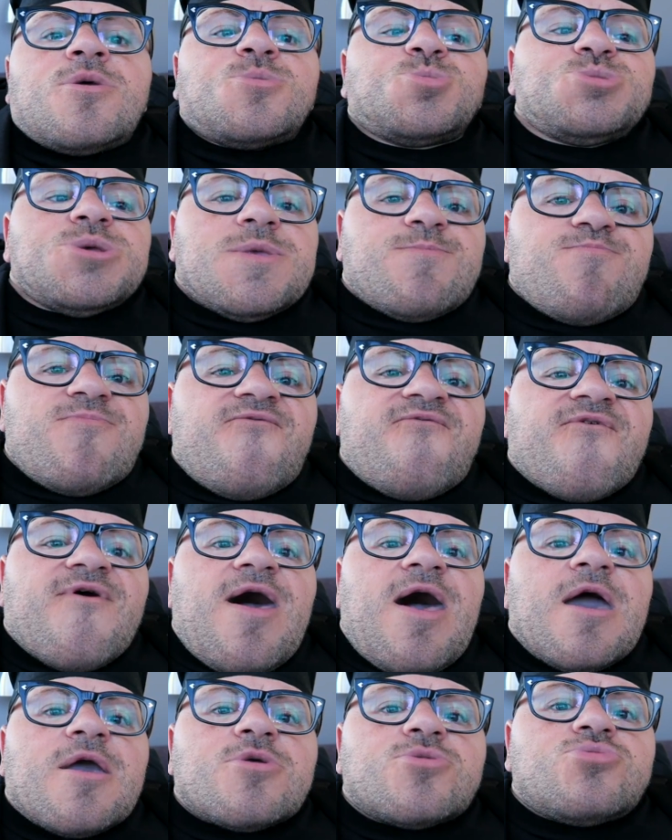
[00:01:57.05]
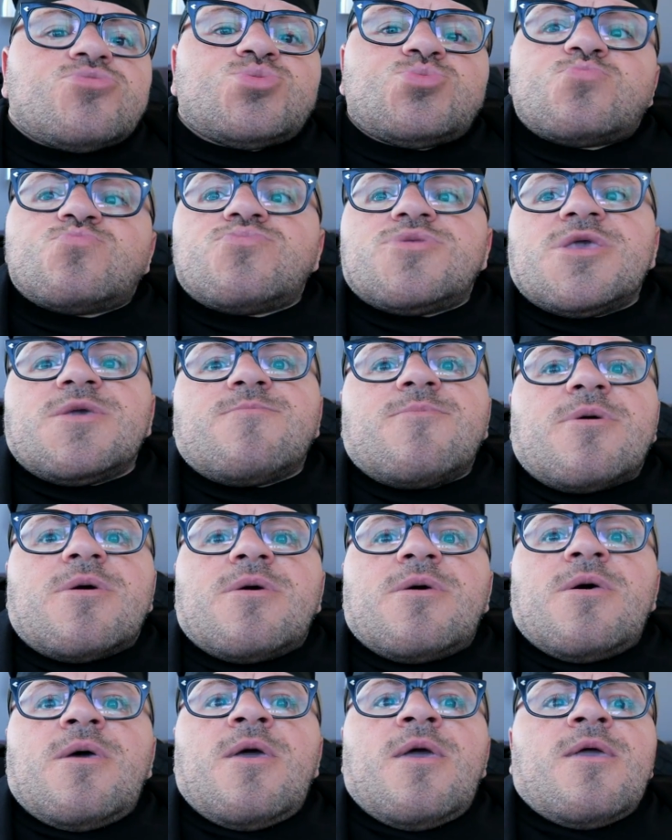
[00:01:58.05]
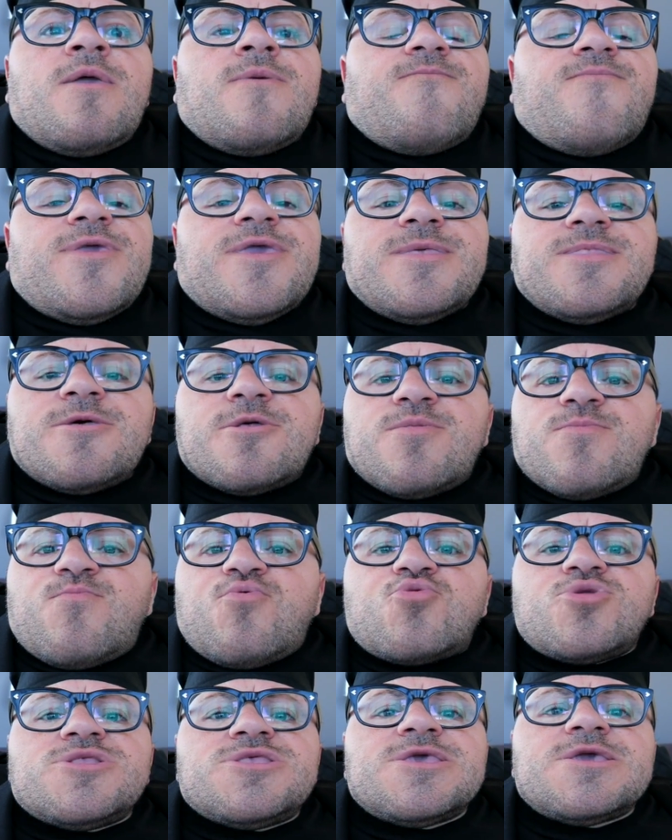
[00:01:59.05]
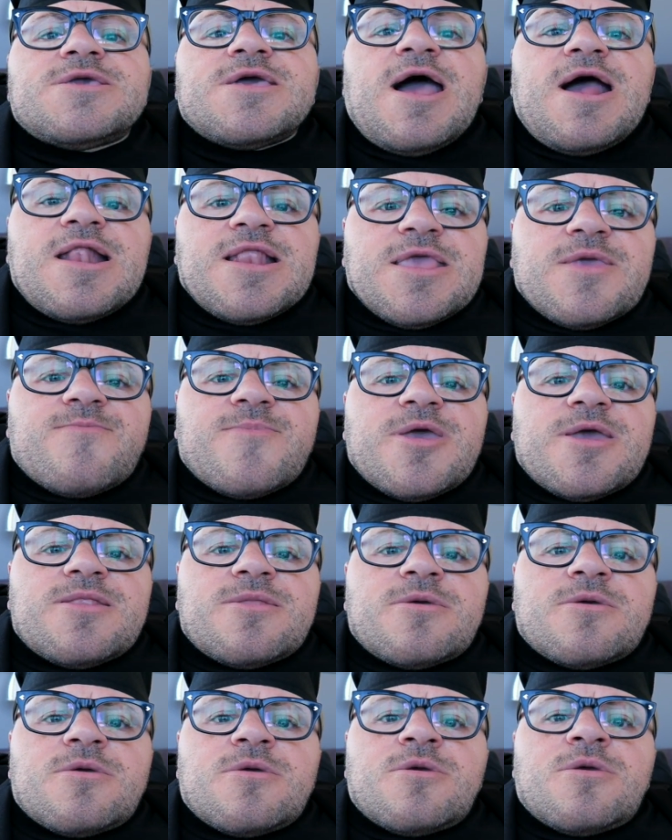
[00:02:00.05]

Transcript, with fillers: Schickt mir Fragen zum Thema Behindertenpolitik allgemein.